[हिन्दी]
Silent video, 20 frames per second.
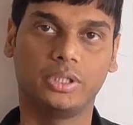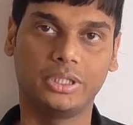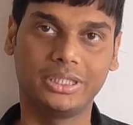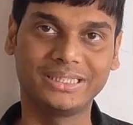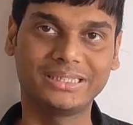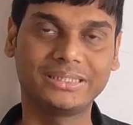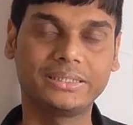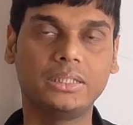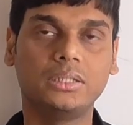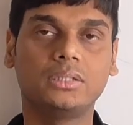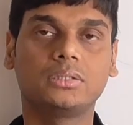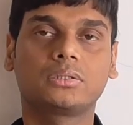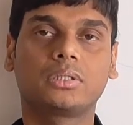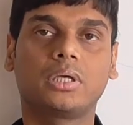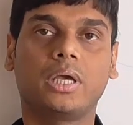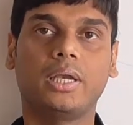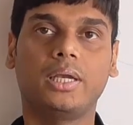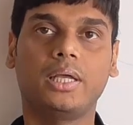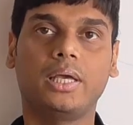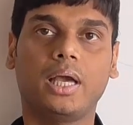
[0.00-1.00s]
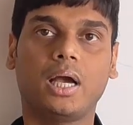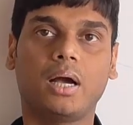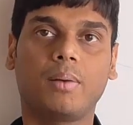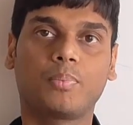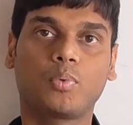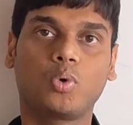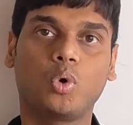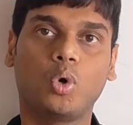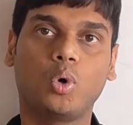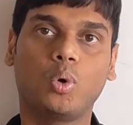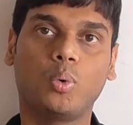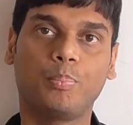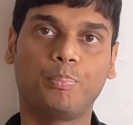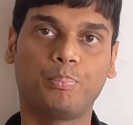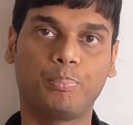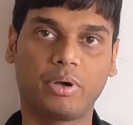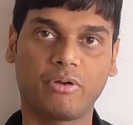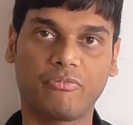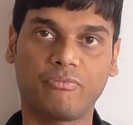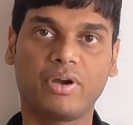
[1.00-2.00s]
इस चीज़ के लिए आपको
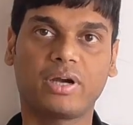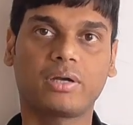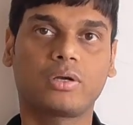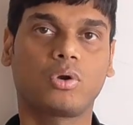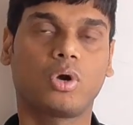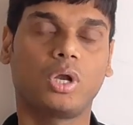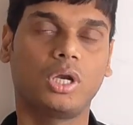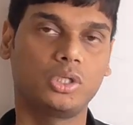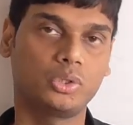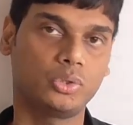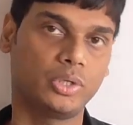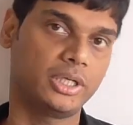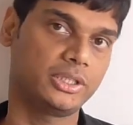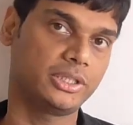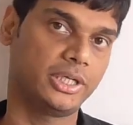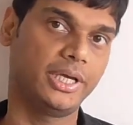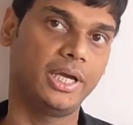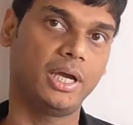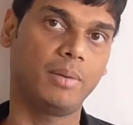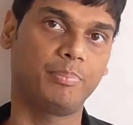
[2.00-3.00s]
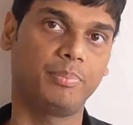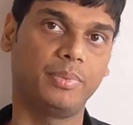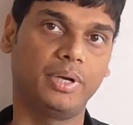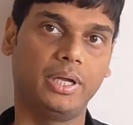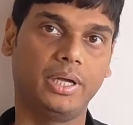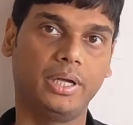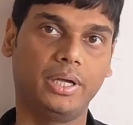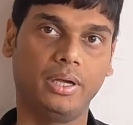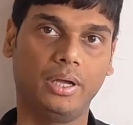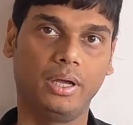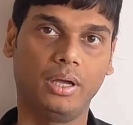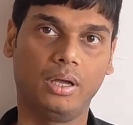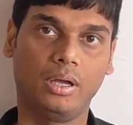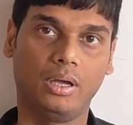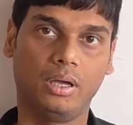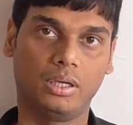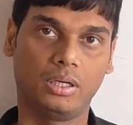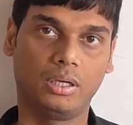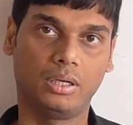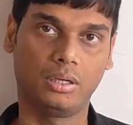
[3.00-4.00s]
परफेक्ट नॉलेज होना चाहिए अपने
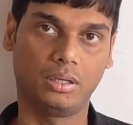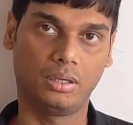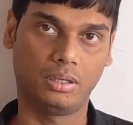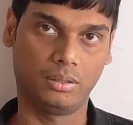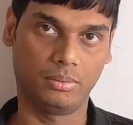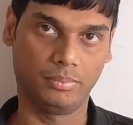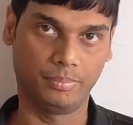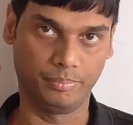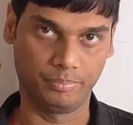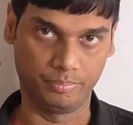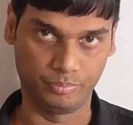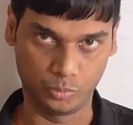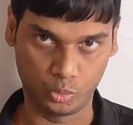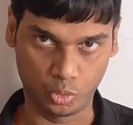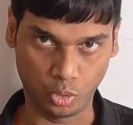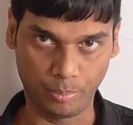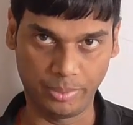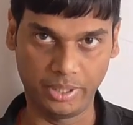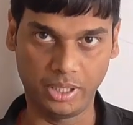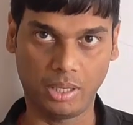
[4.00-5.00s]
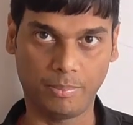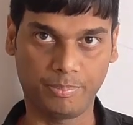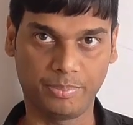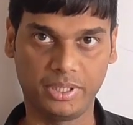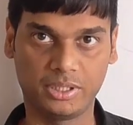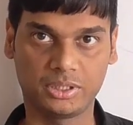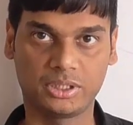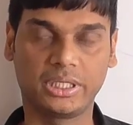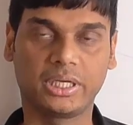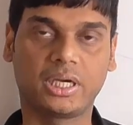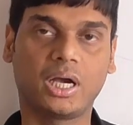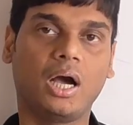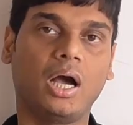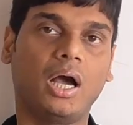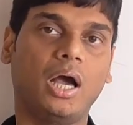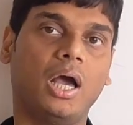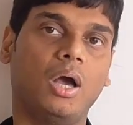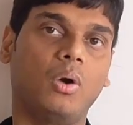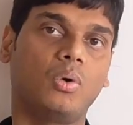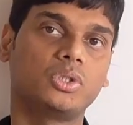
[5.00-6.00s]
जो भी आपने सीखा
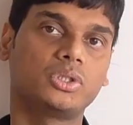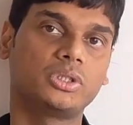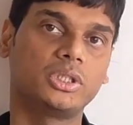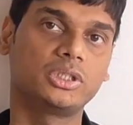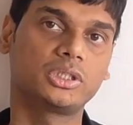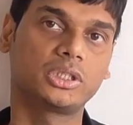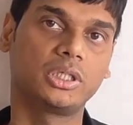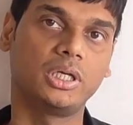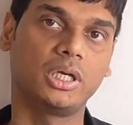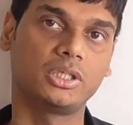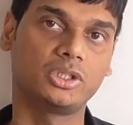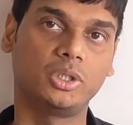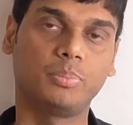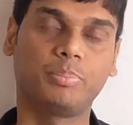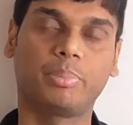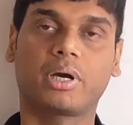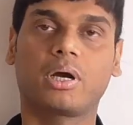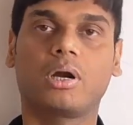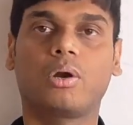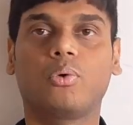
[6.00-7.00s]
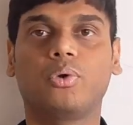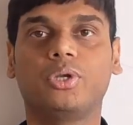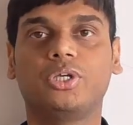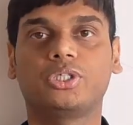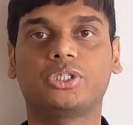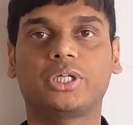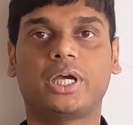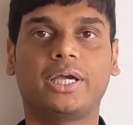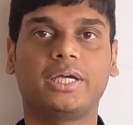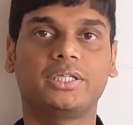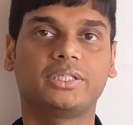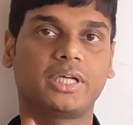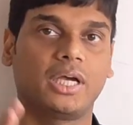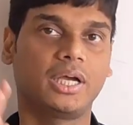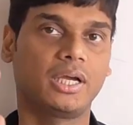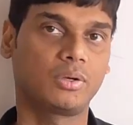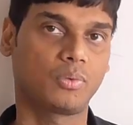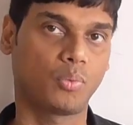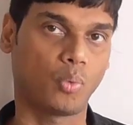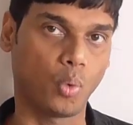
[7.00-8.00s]
है उस चीज़ की अच्छी पकड़ होनी चाहिए
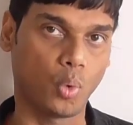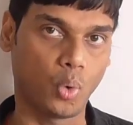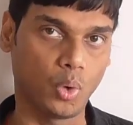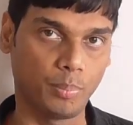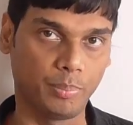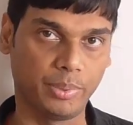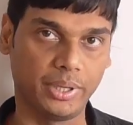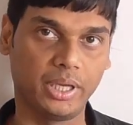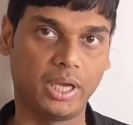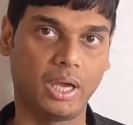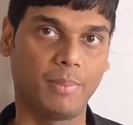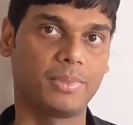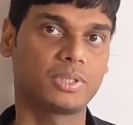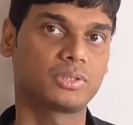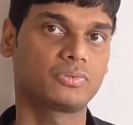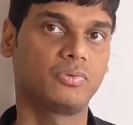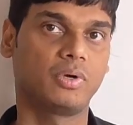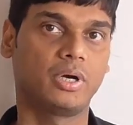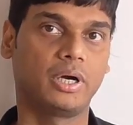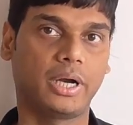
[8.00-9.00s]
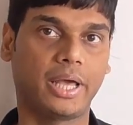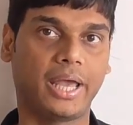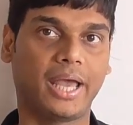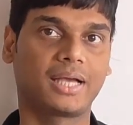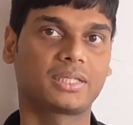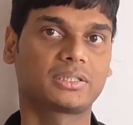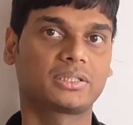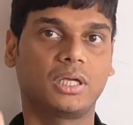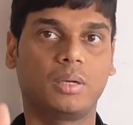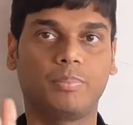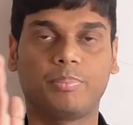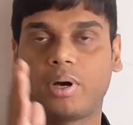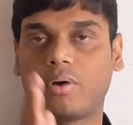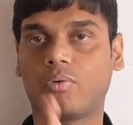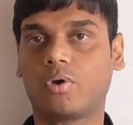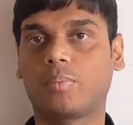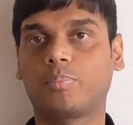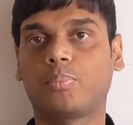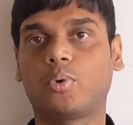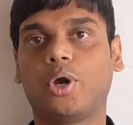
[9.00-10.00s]
चाहे कोई भी एम एस वर्ड एक्सेल
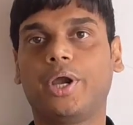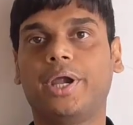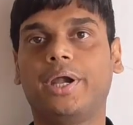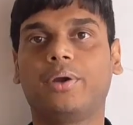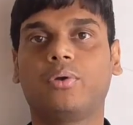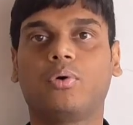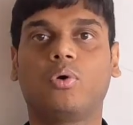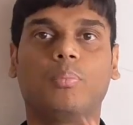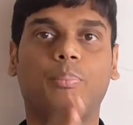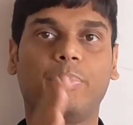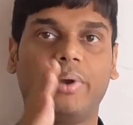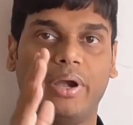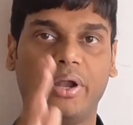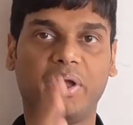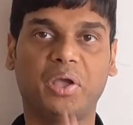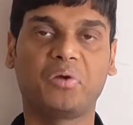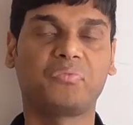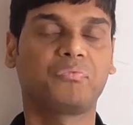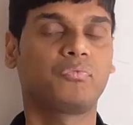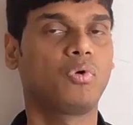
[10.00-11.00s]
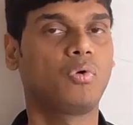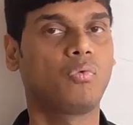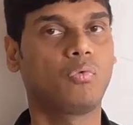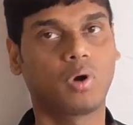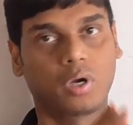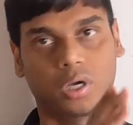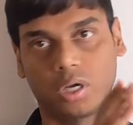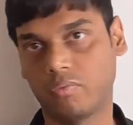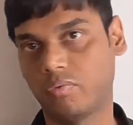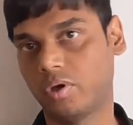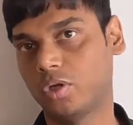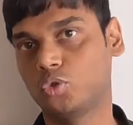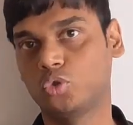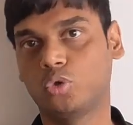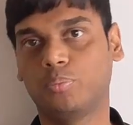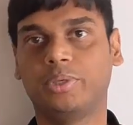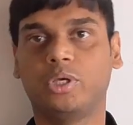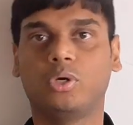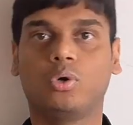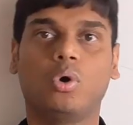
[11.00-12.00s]
पावर पॉइंट हो पी डी एफ हो वट जो
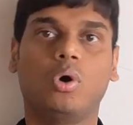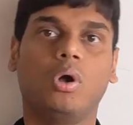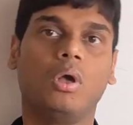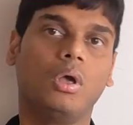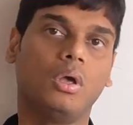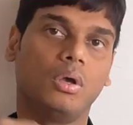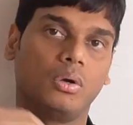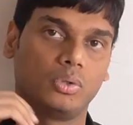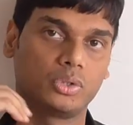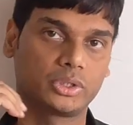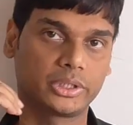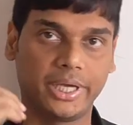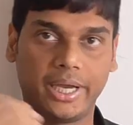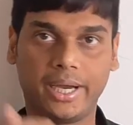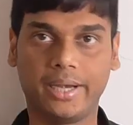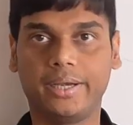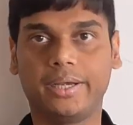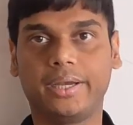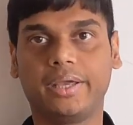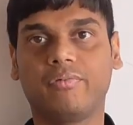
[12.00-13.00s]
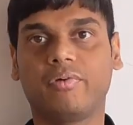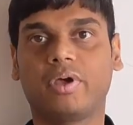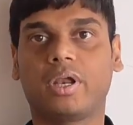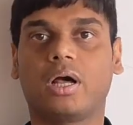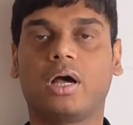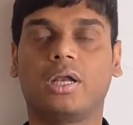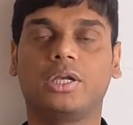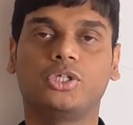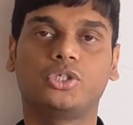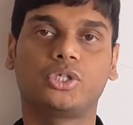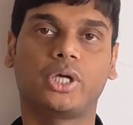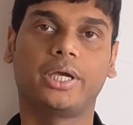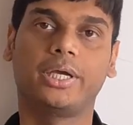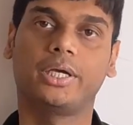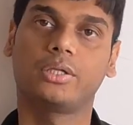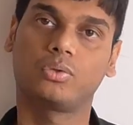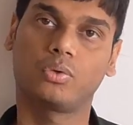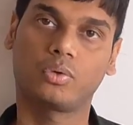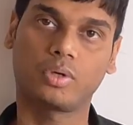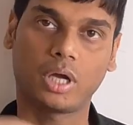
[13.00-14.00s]
भी हो उसकी एडिटिंग वगैरह आनी
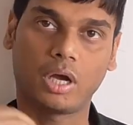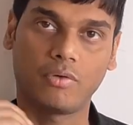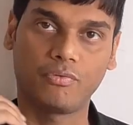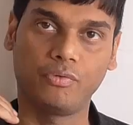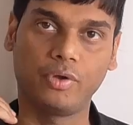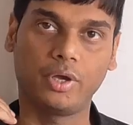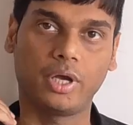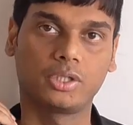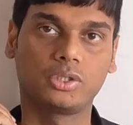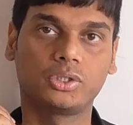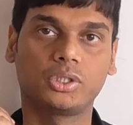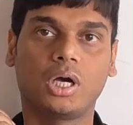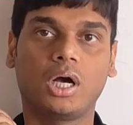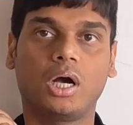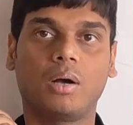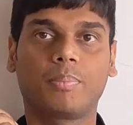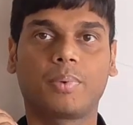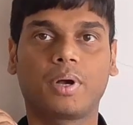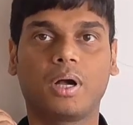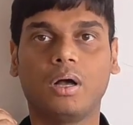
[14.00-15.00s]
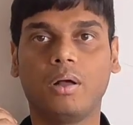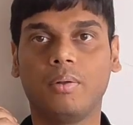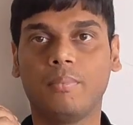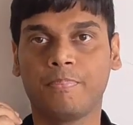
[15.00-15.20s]
चाहिए तो काफ़ी अच्छा आपका